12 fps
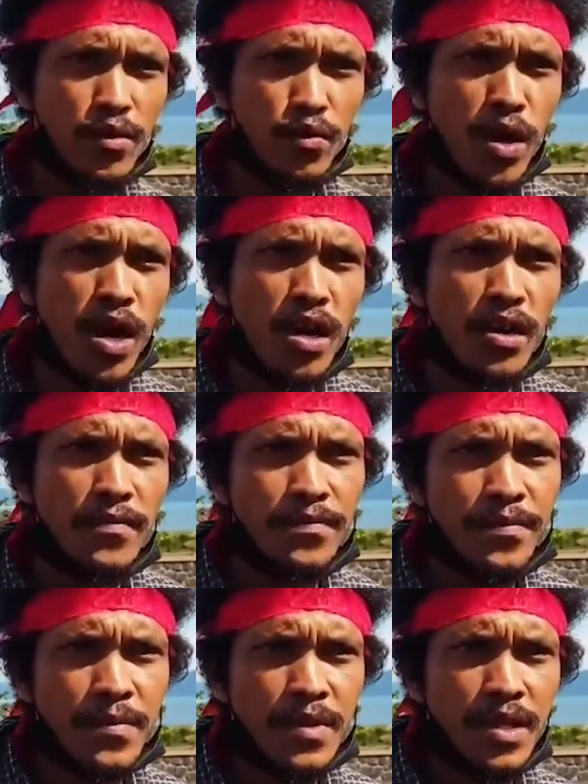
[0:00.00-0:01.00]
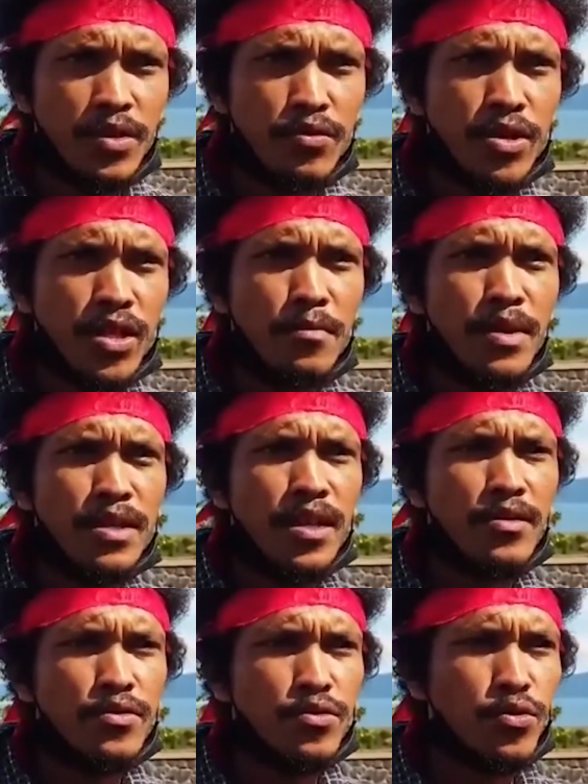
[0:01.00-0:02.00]
kedua, itu kita
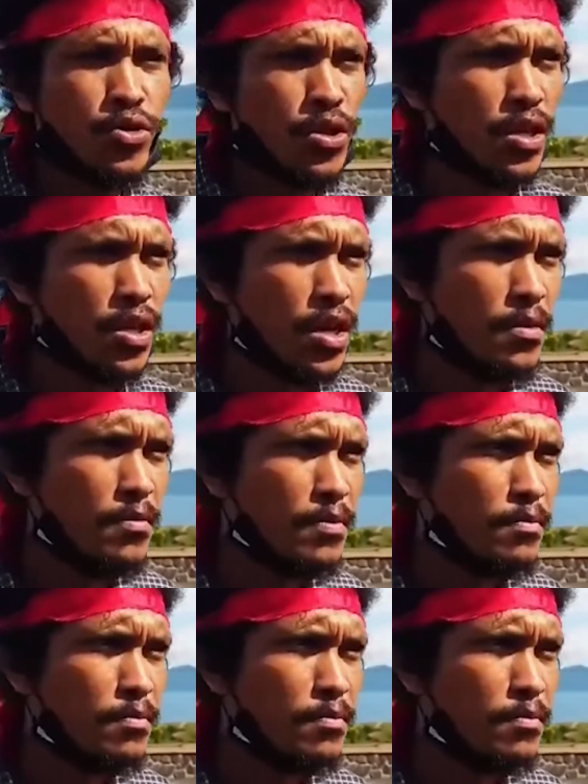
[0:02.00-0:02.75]
minta untuk segera